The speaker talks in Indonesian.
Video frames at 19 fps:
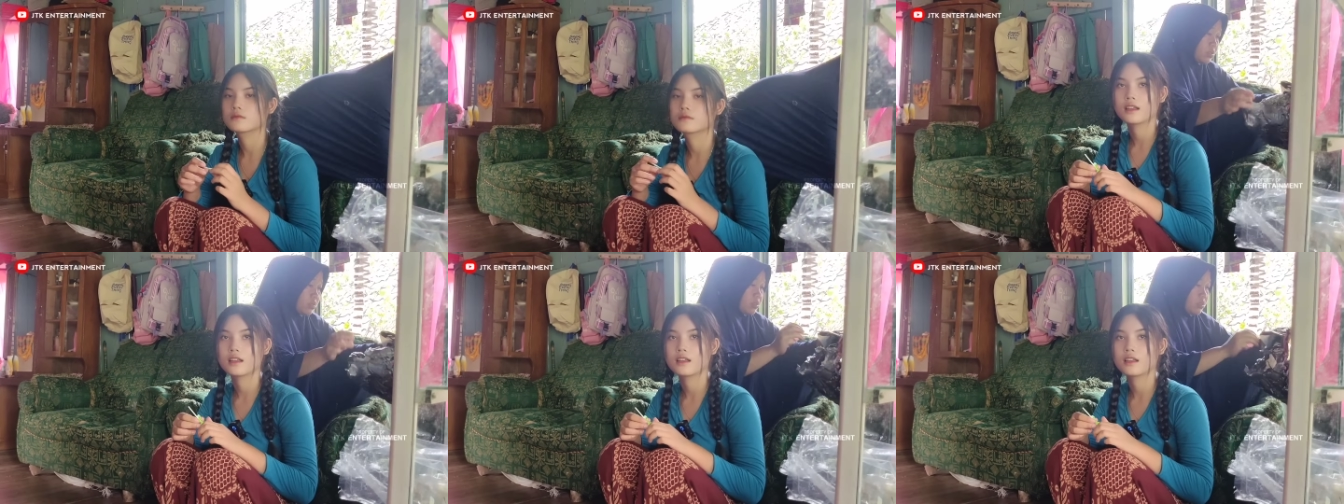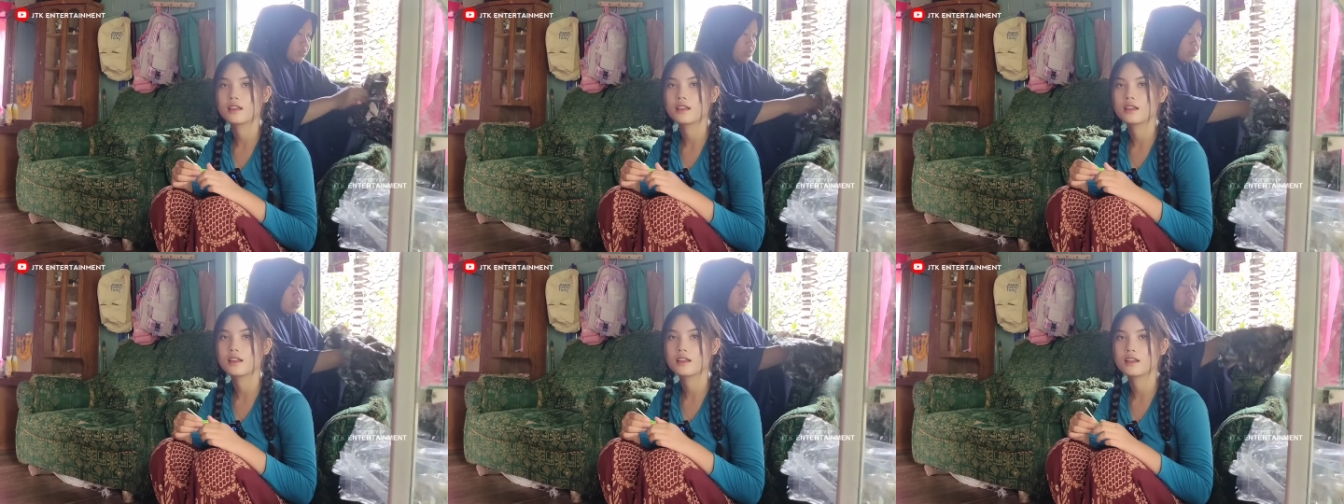Lima
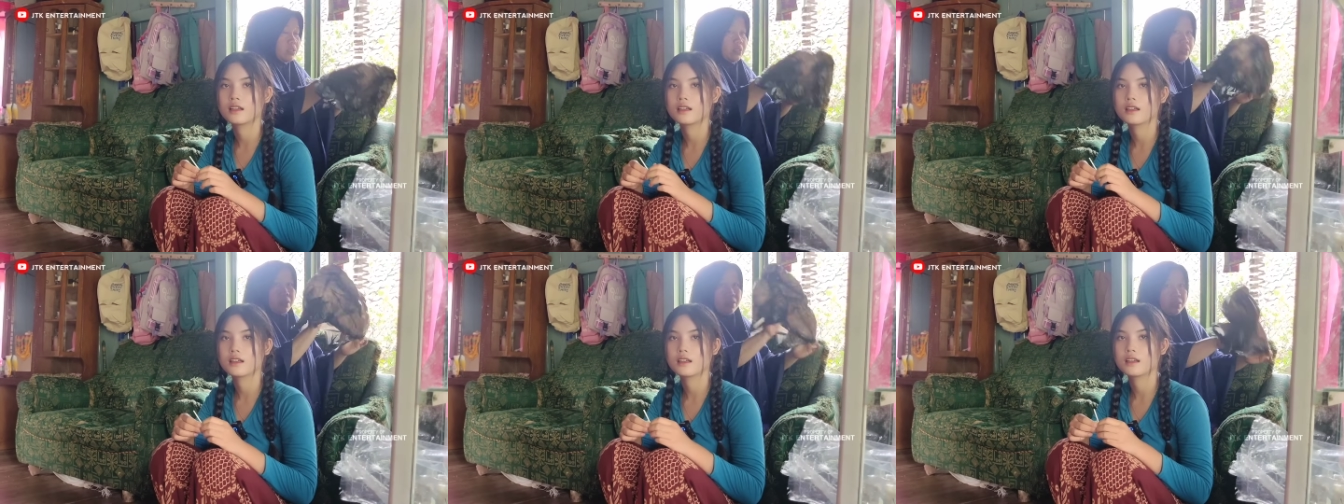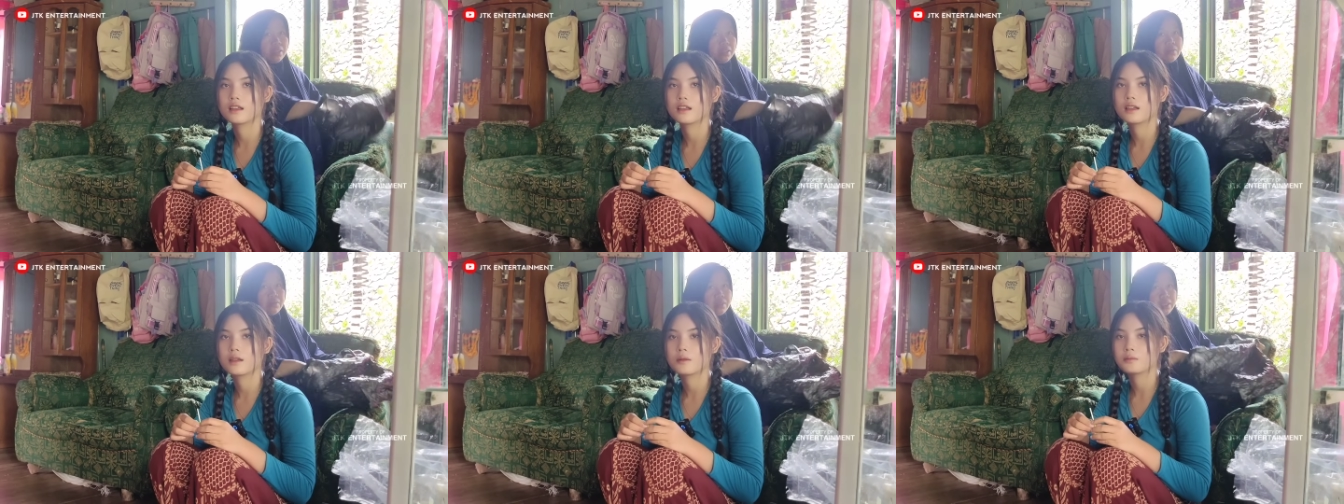puluh kurang
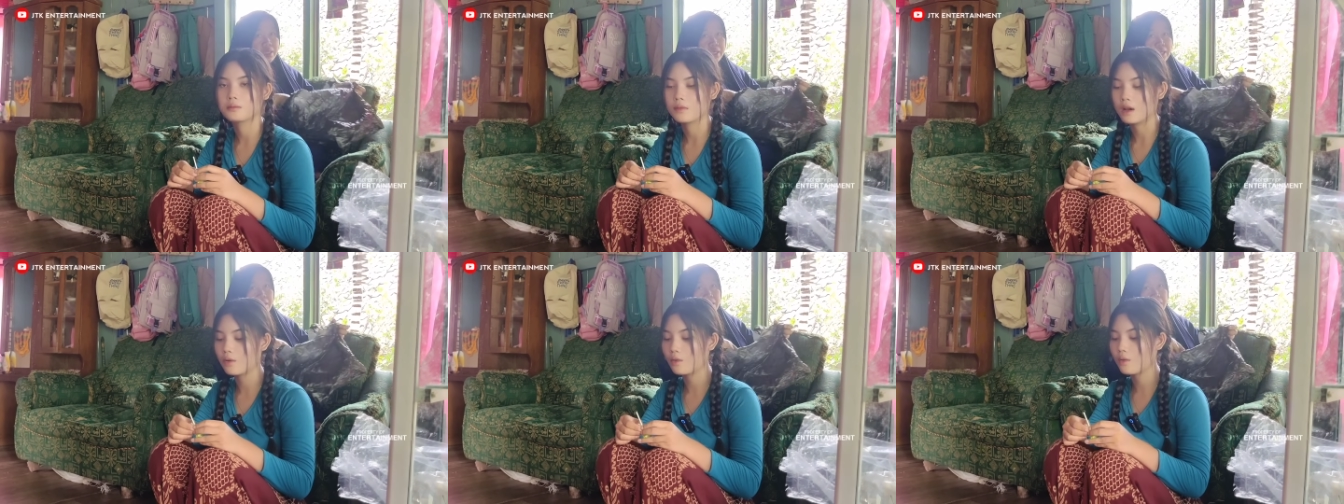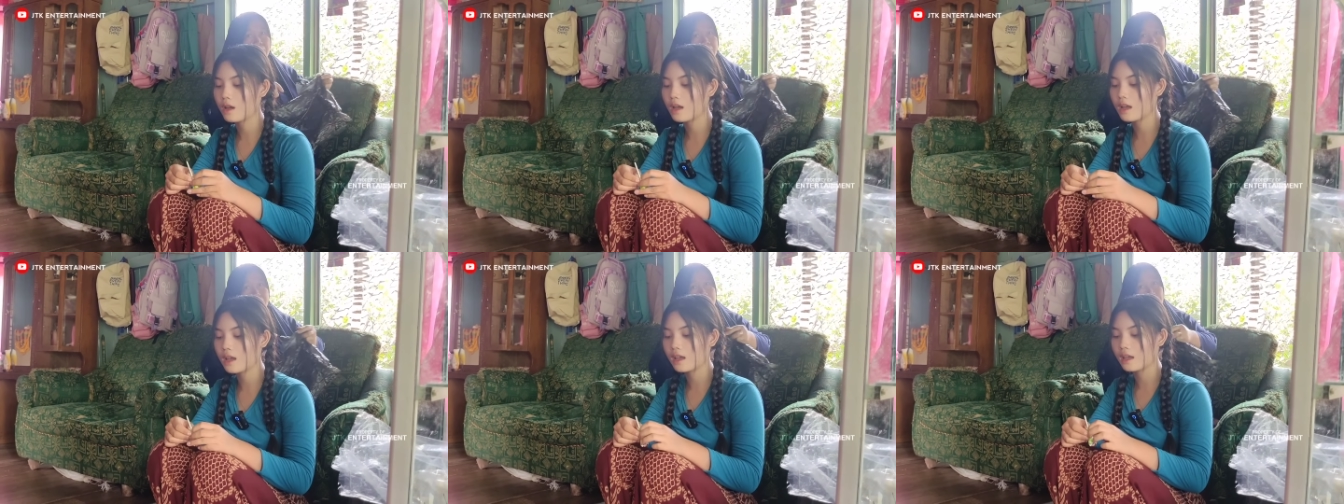seribu, seribu
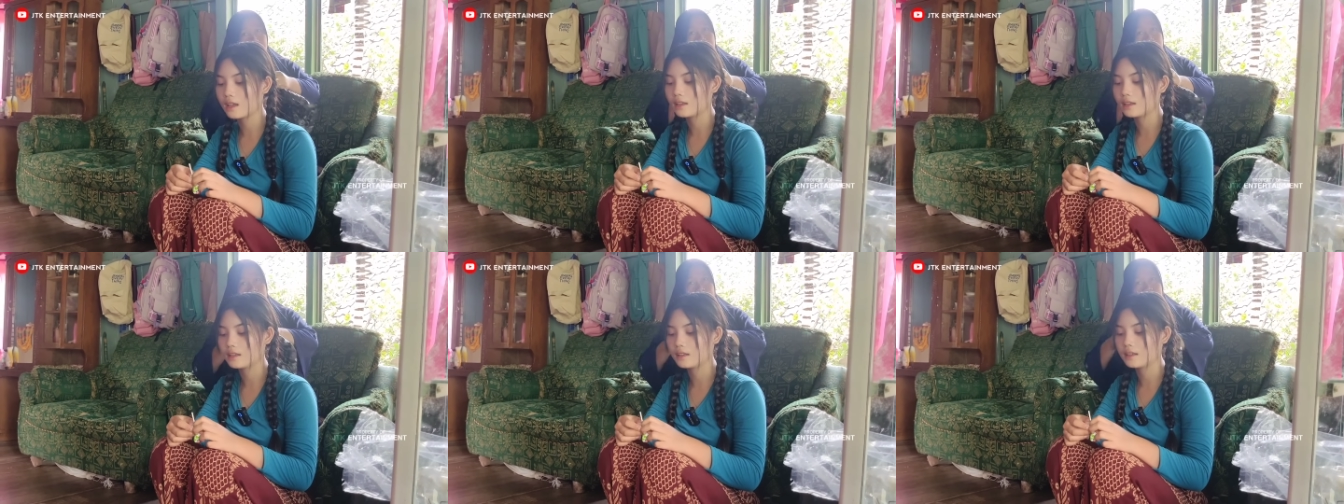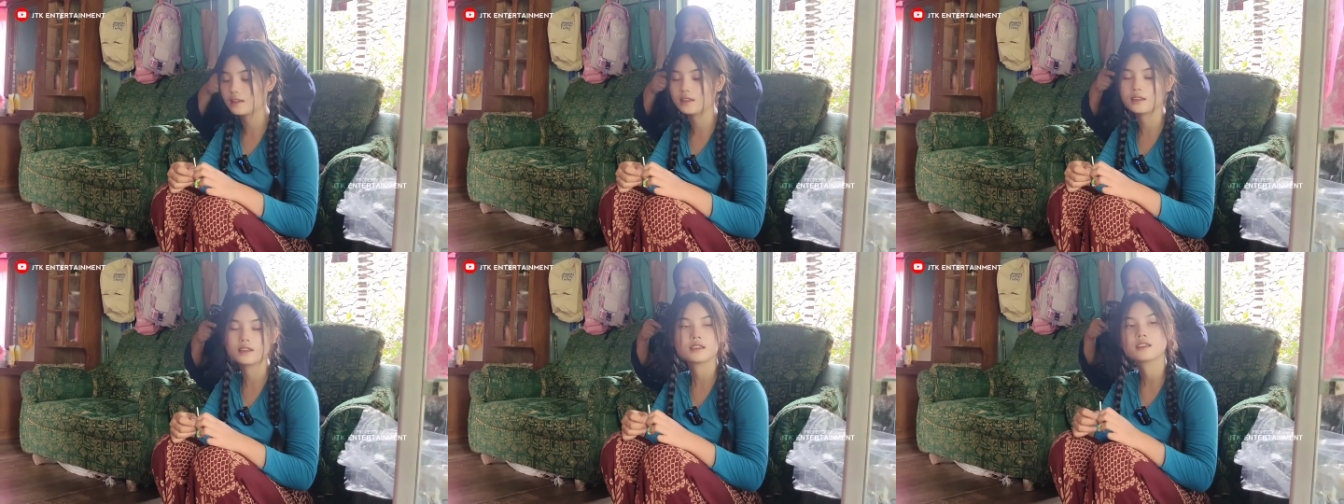lagi cina neng.
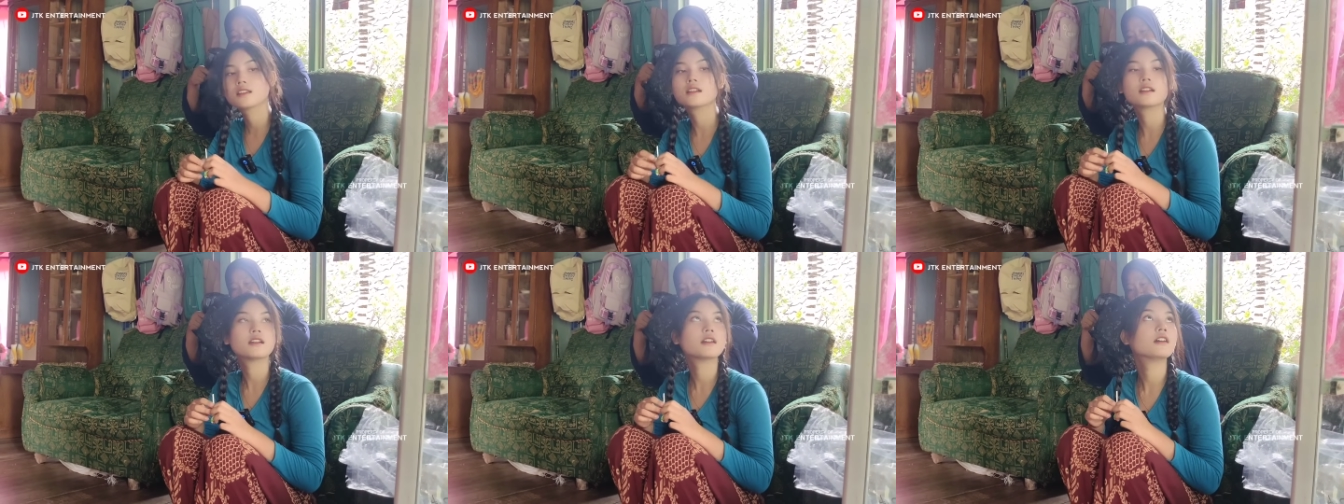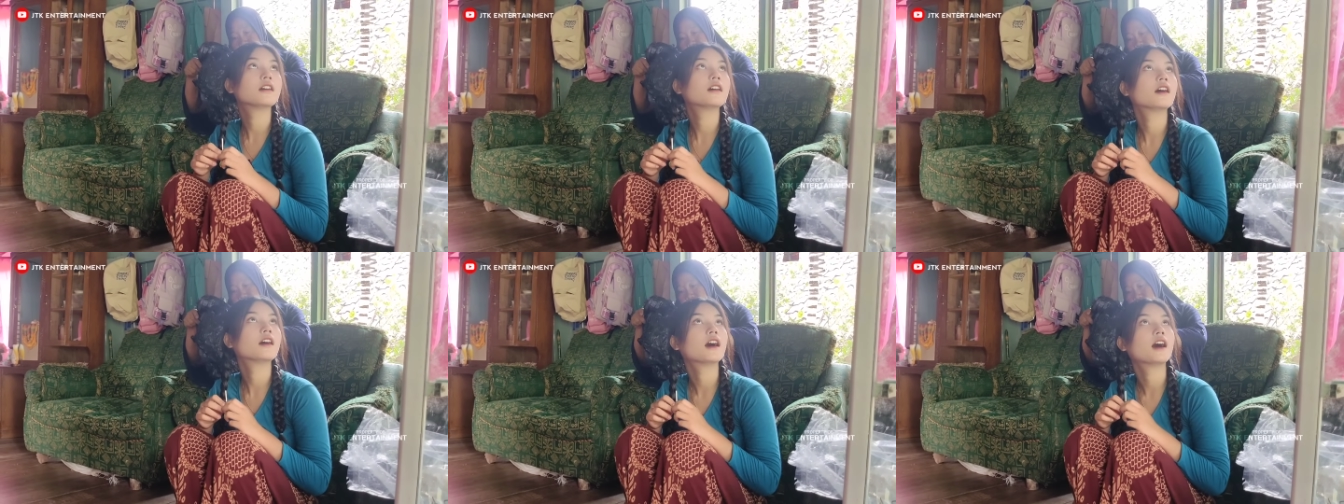
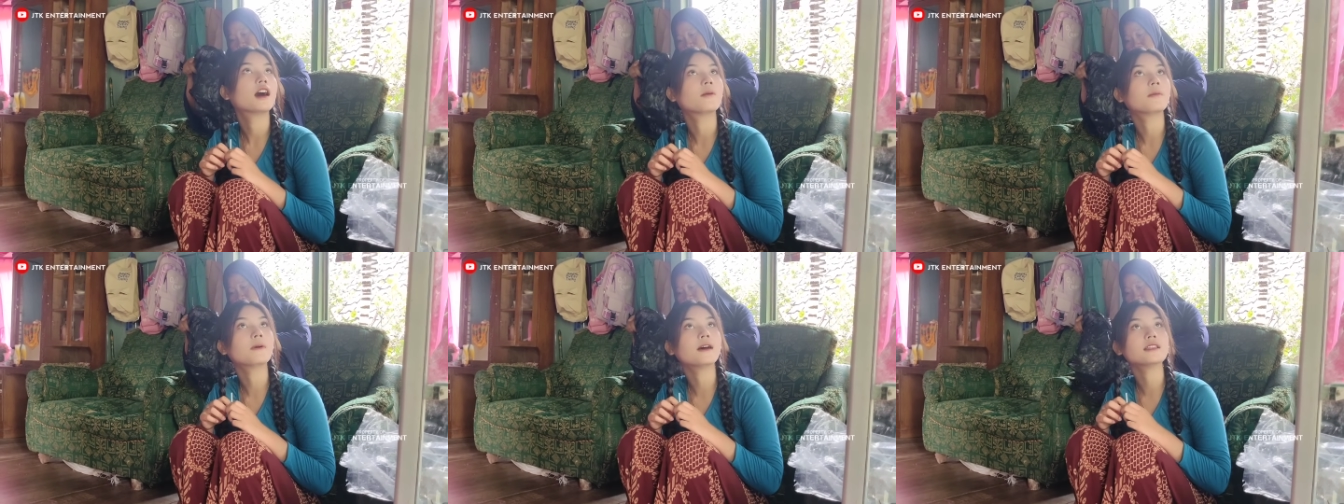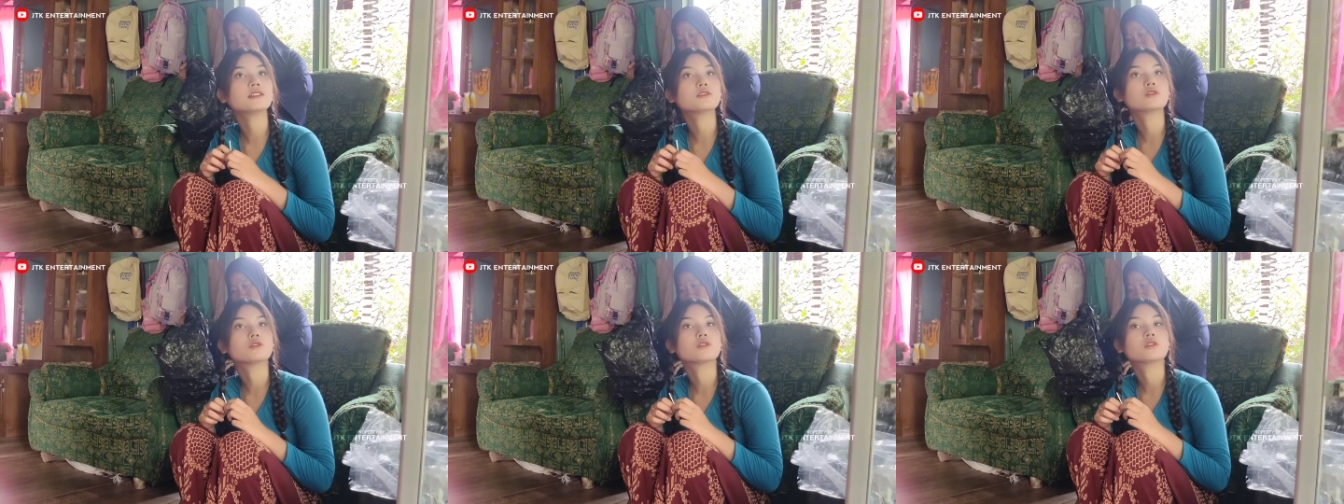
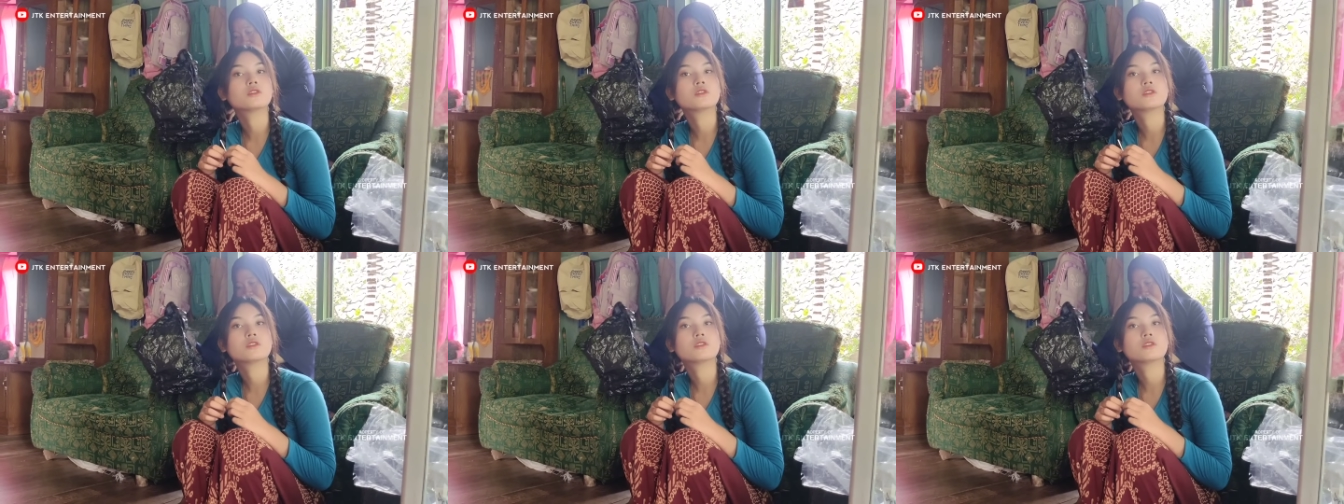Apa tuh?